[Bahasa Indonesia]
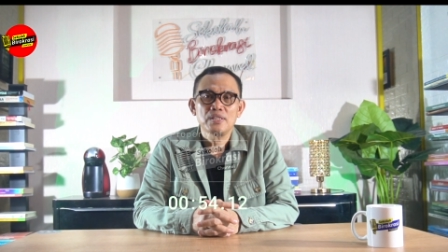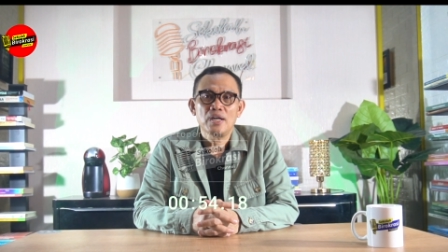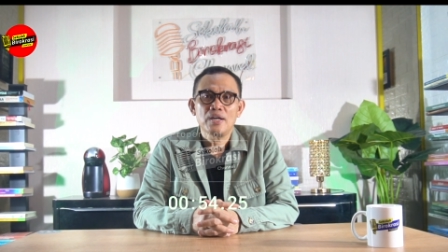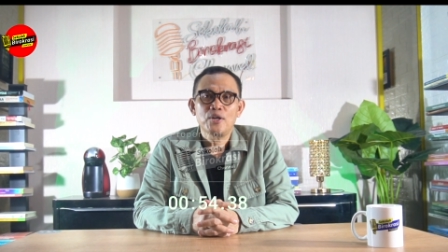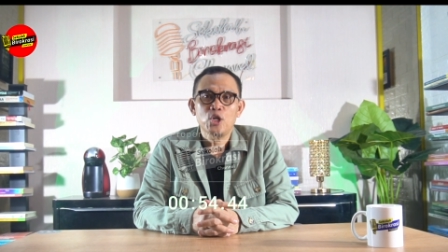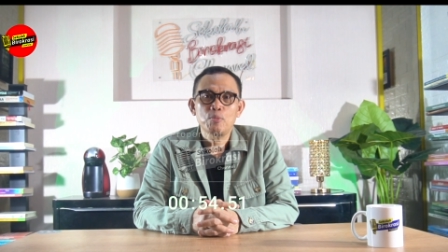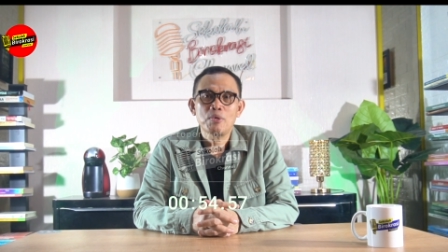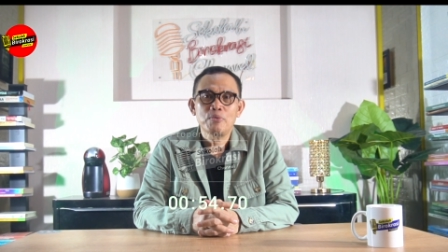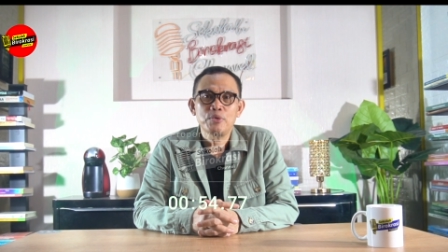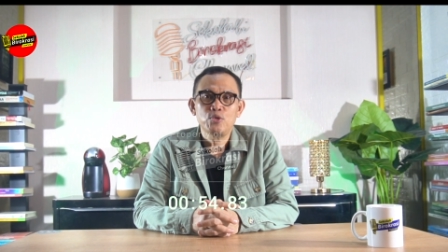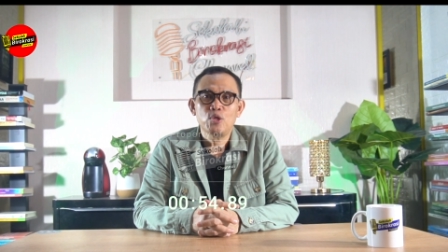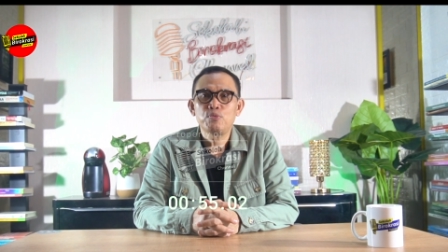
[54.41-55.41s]
Angka
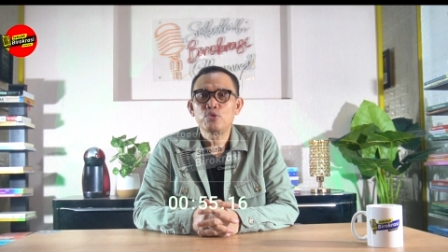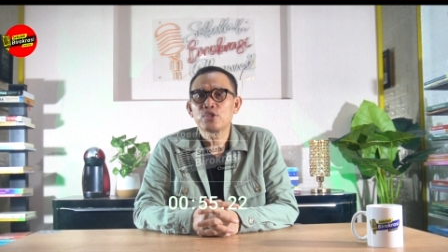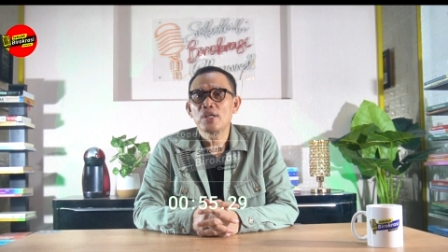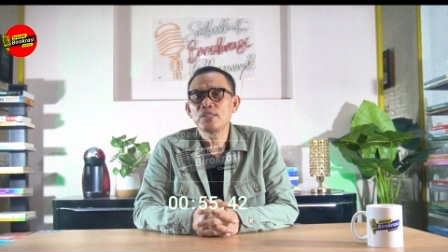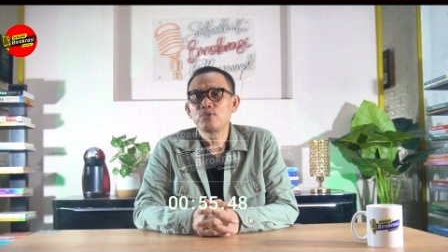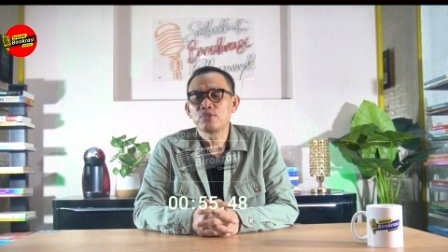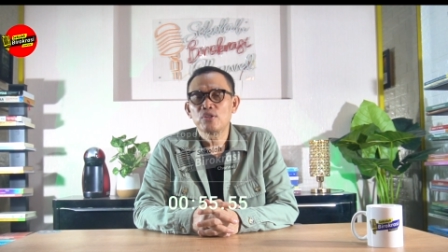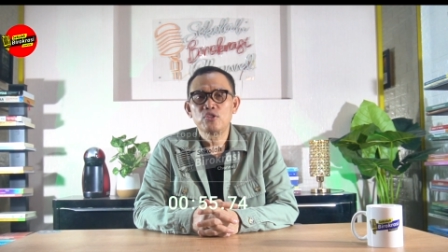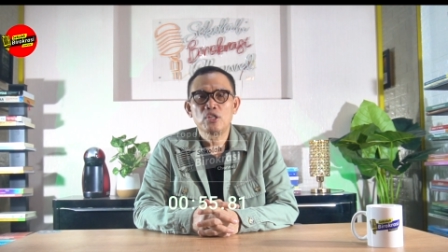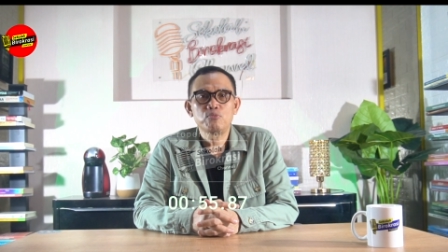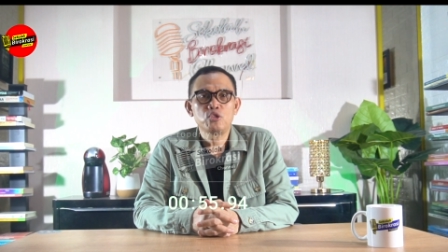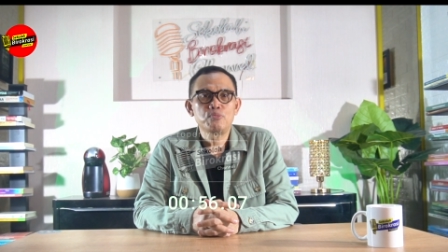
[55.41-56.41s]
Romawi 21 tahun
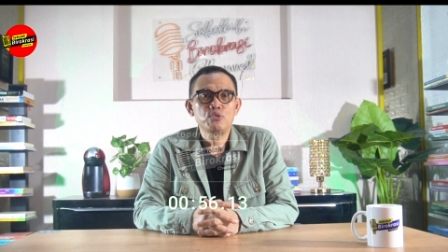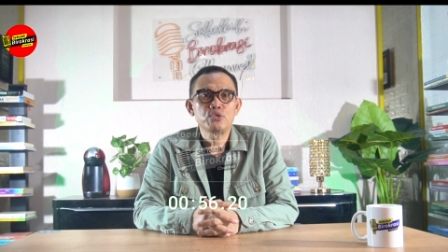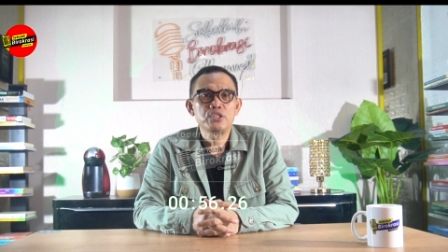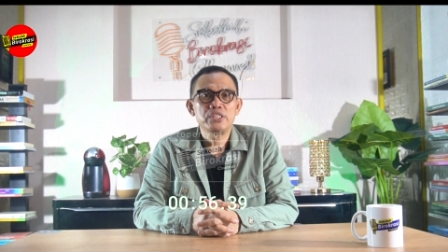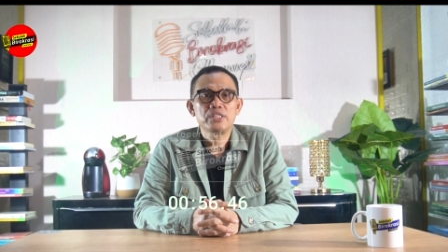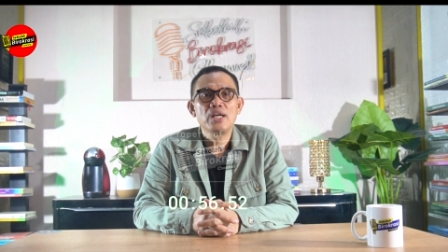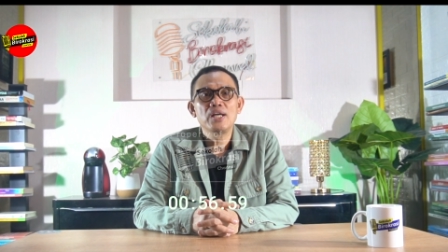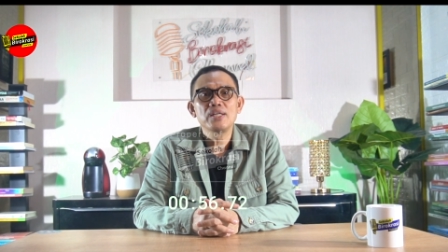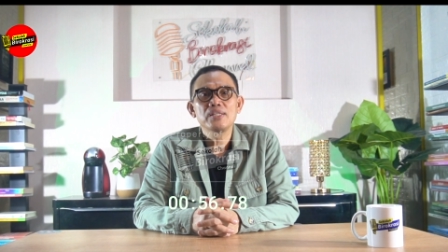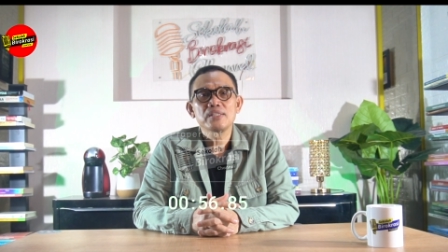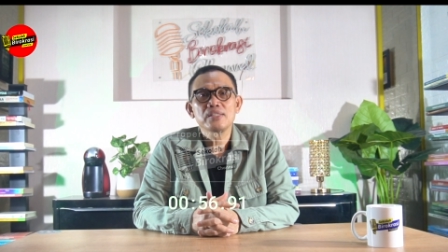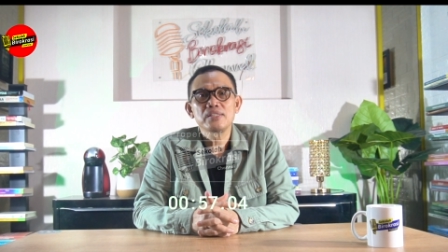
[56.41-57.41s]

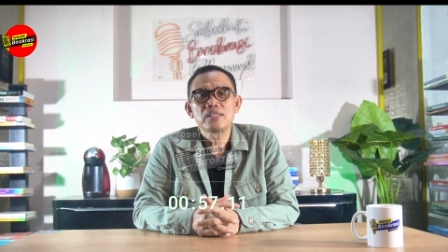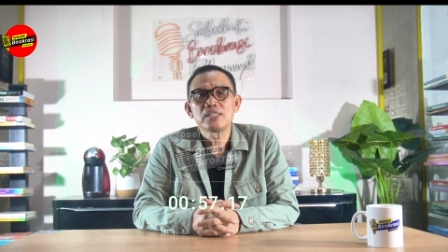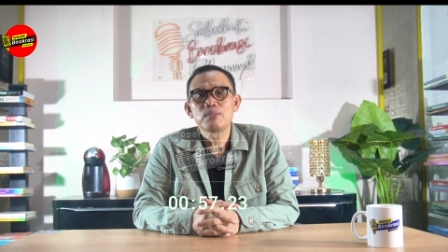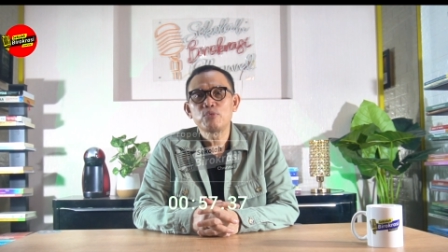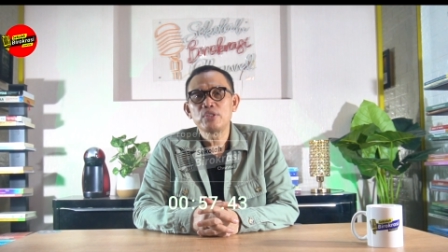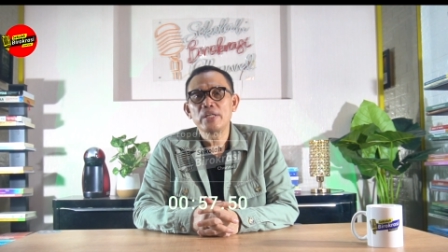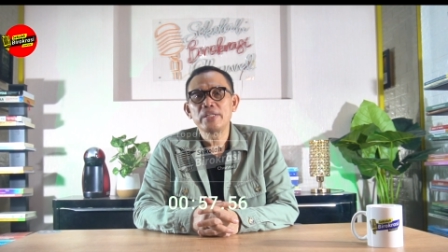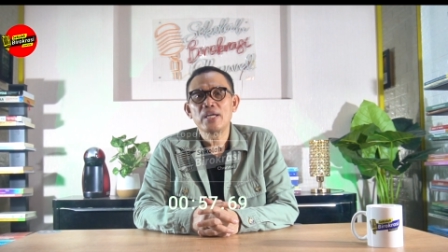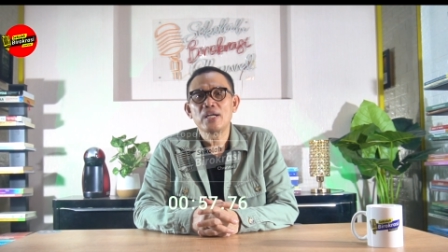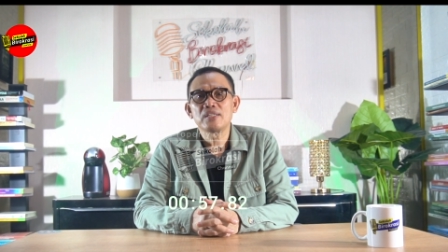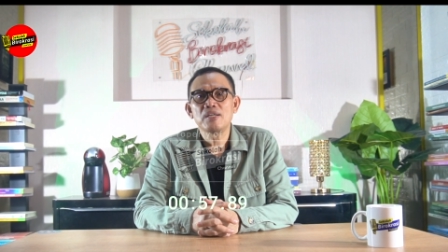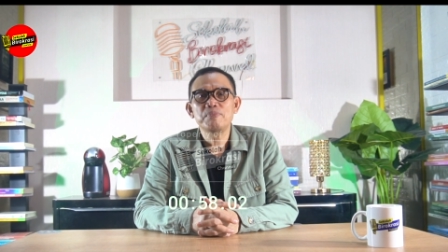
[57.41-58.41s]
2023 yang kemudian
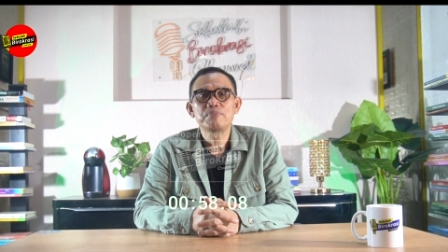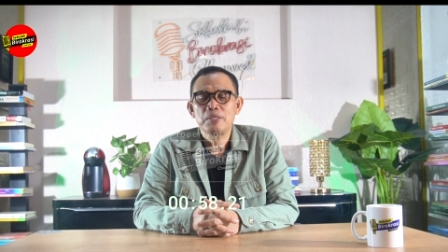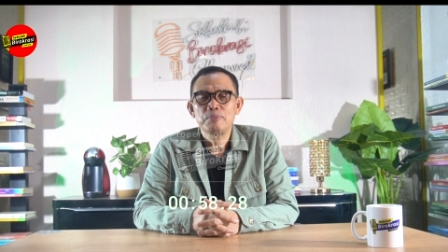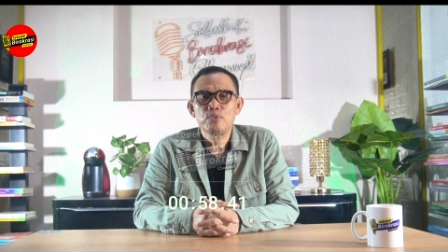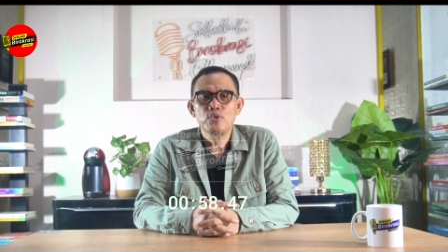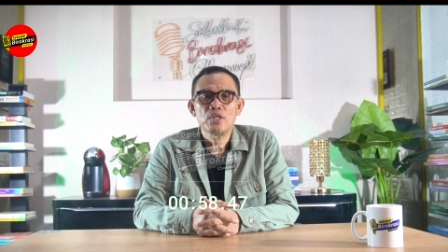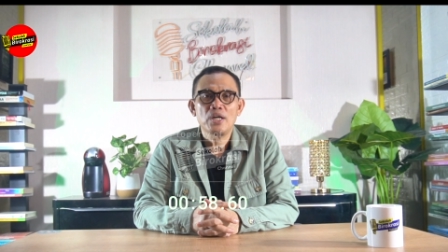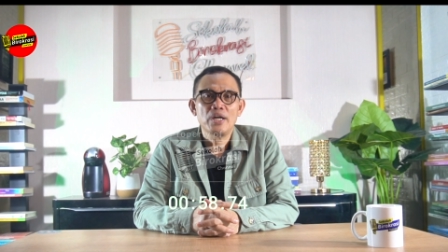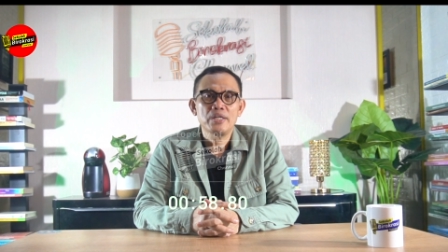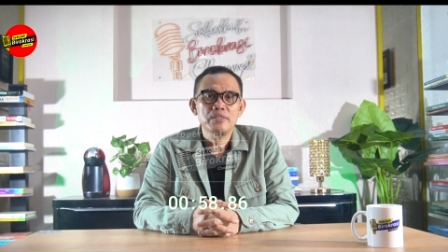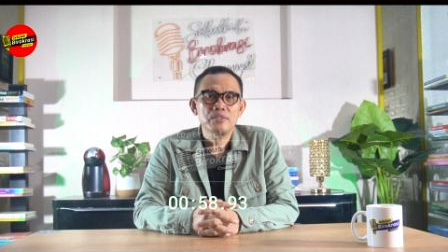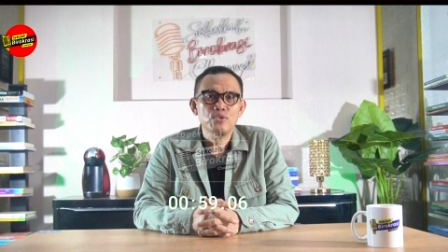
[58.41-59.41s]
dianggap
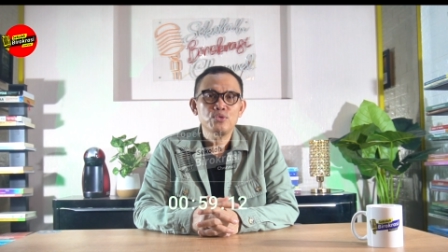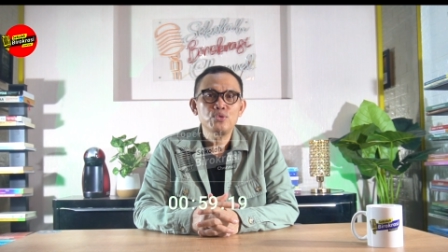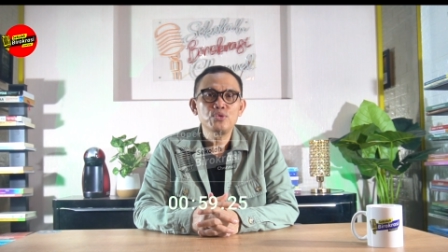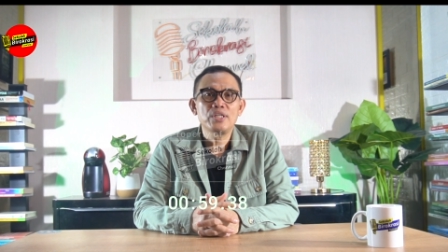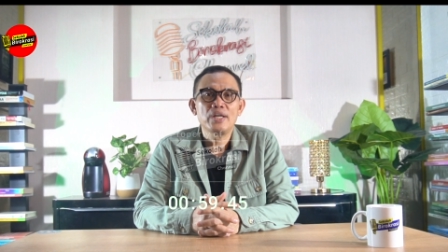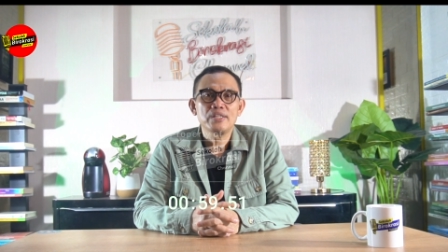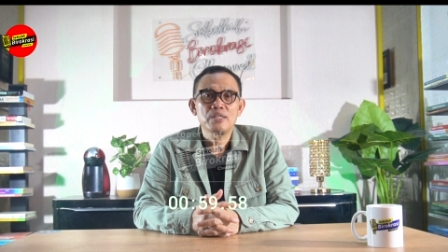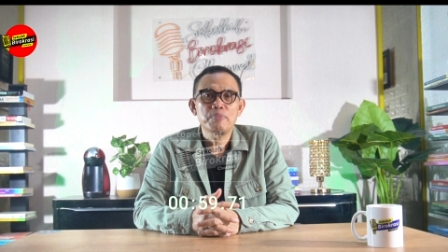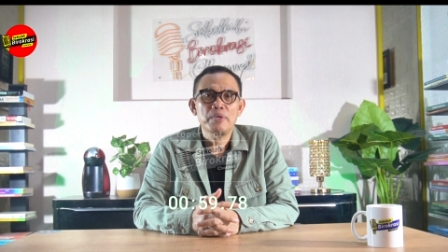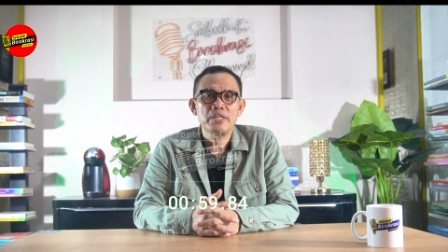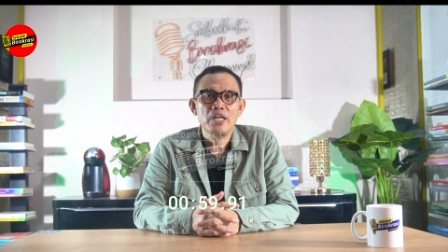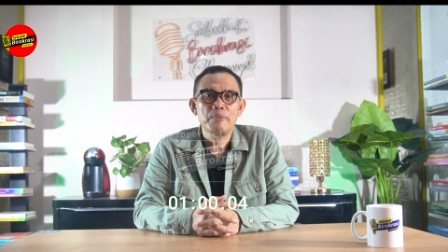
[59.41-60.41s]
menimbulkan tuntutan
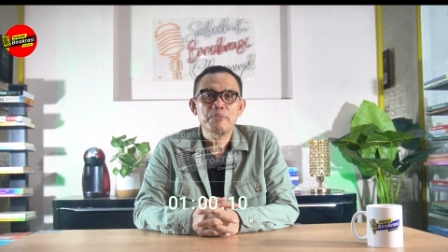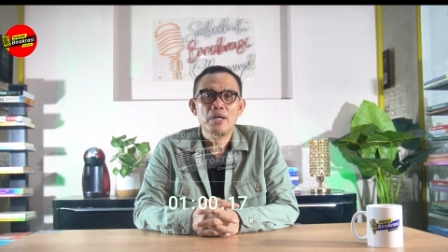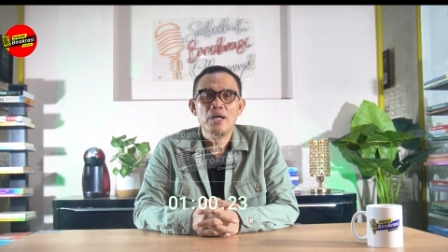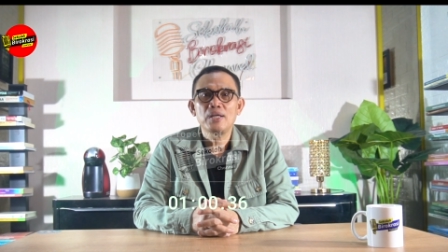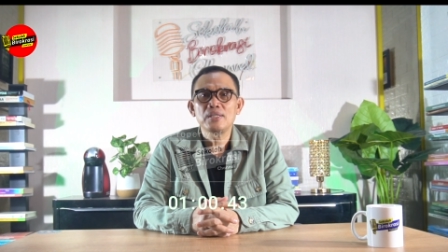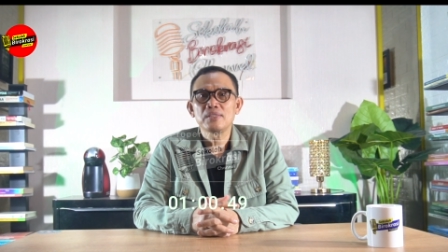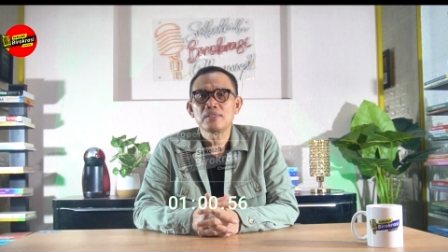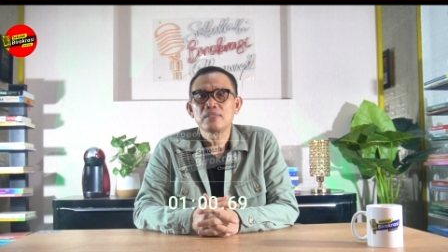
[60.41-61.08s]
kepada MK